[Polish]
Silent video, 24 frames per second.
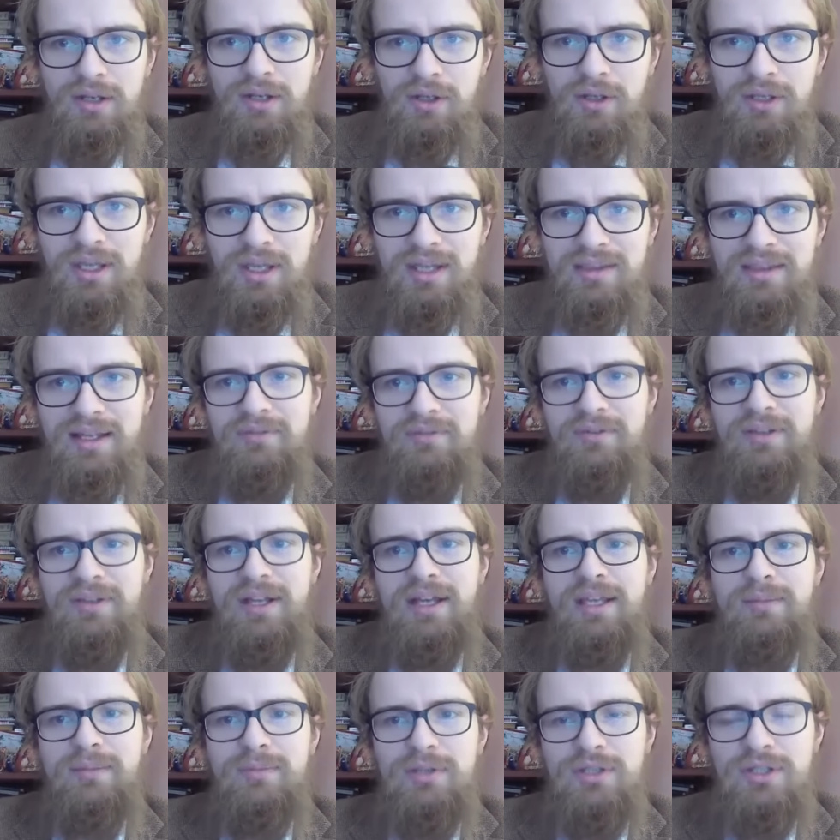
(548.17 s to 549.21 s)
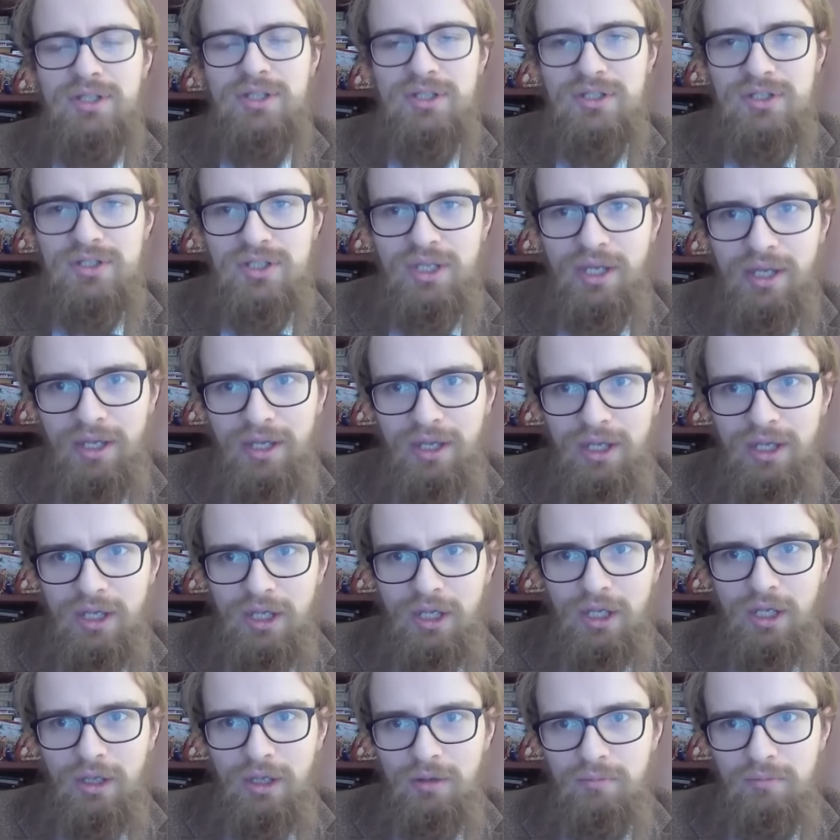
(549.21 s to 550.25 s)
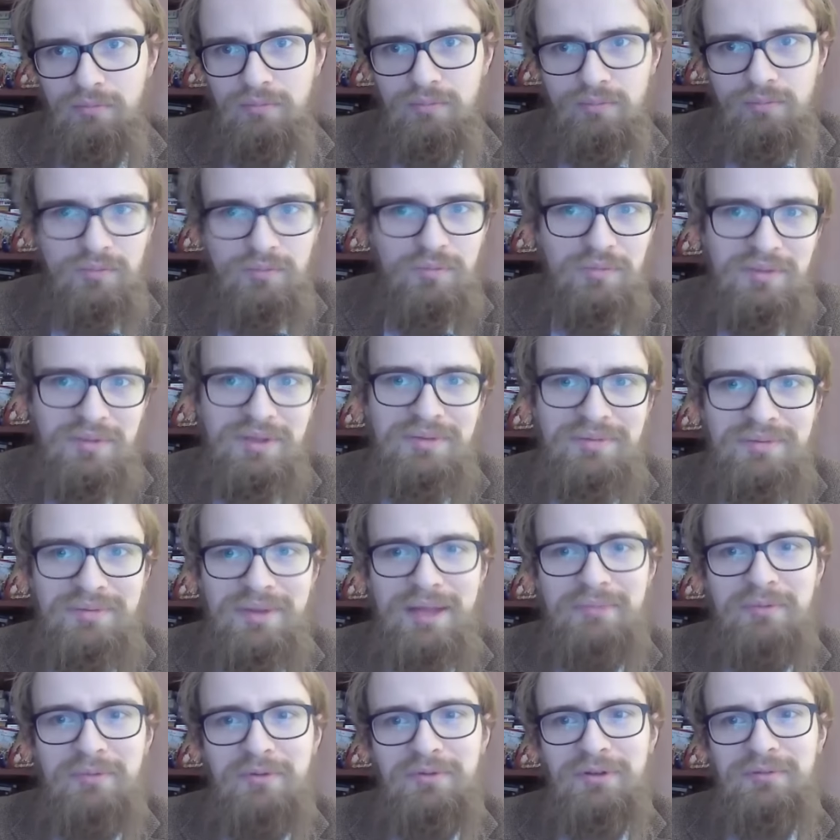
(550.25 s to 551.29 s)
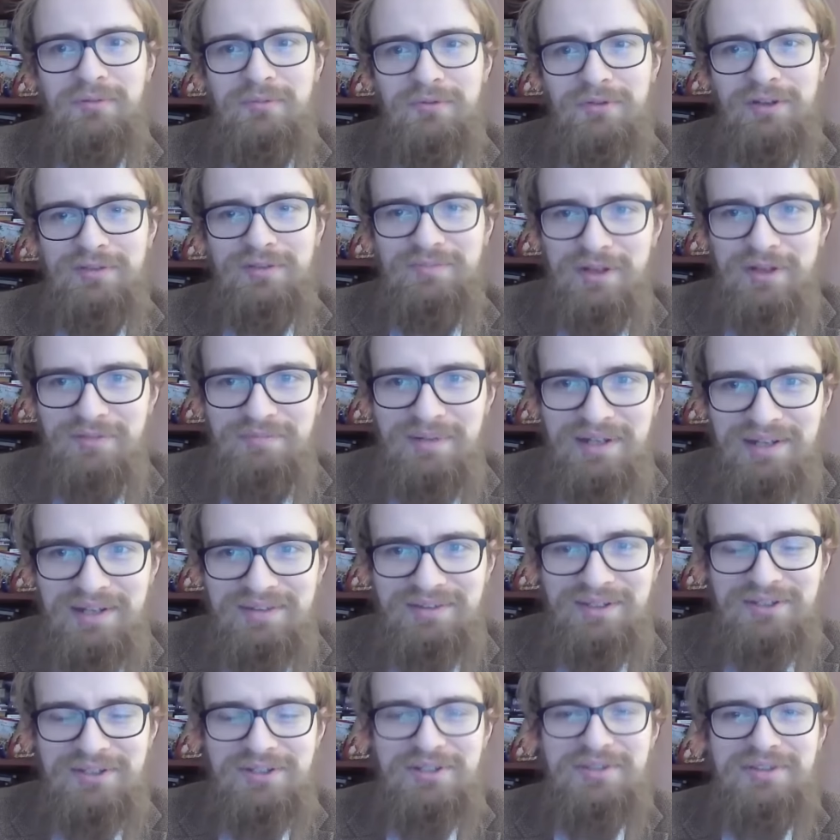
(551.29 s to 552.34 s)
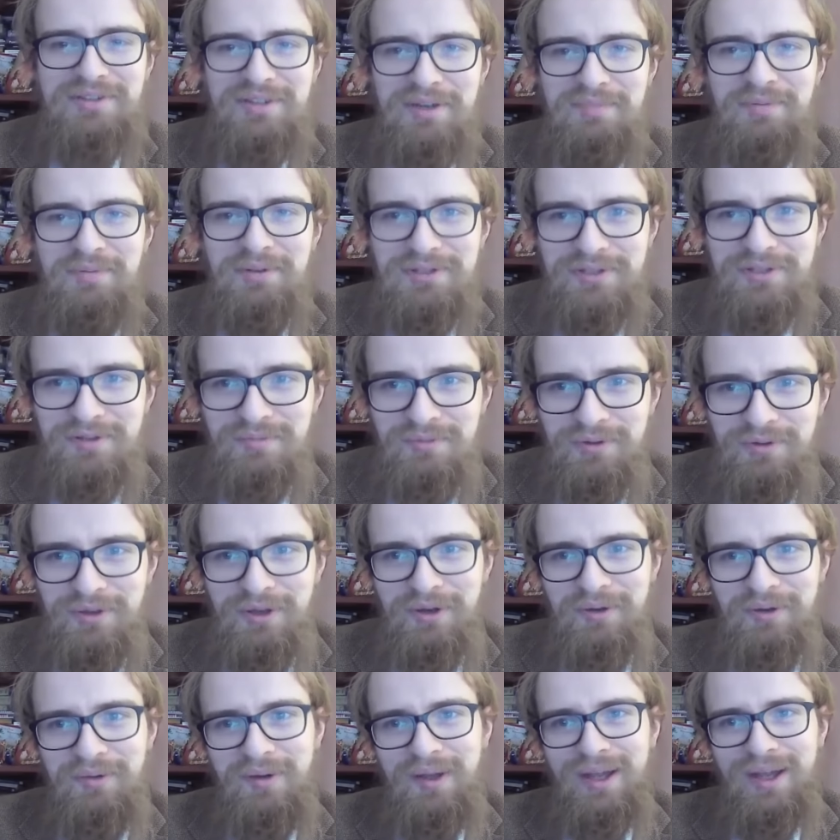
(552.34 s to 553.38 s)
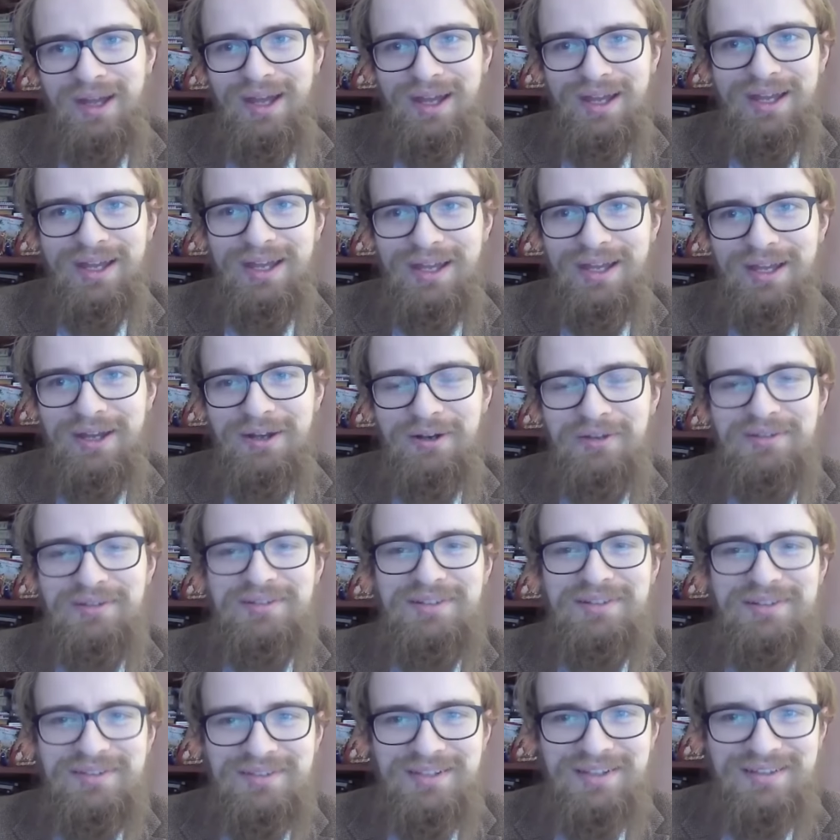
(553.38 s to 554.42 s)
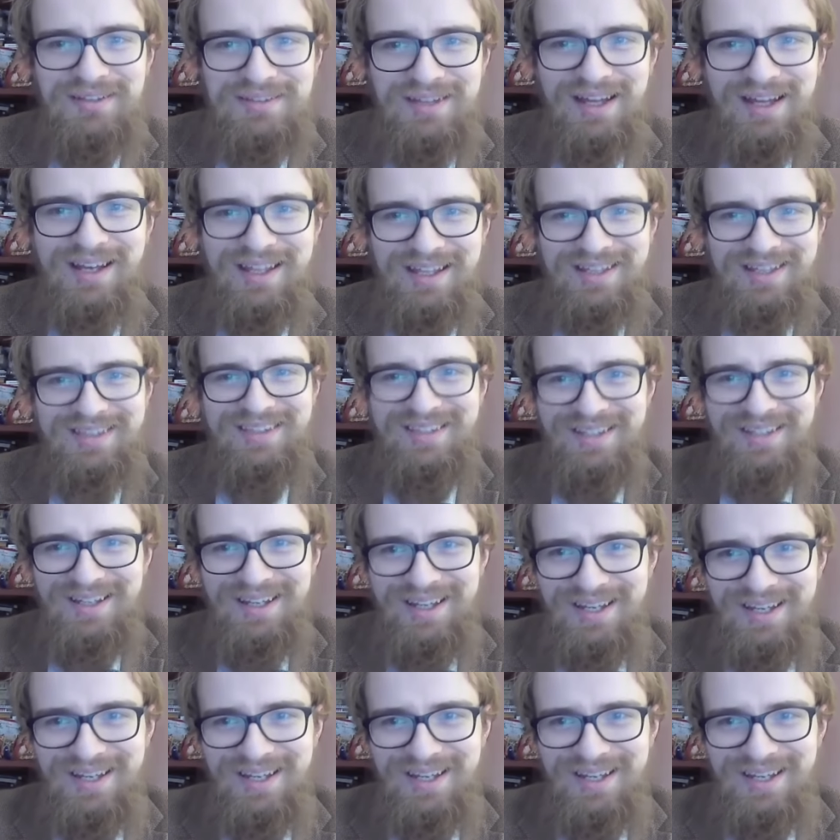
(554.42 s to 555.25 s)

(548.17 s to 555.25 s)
No jednak wydaje mi się, że e, no, mówią, mówiąc wprost, Palestyńczycy nie potrzebują e, rosyjskich zachęt,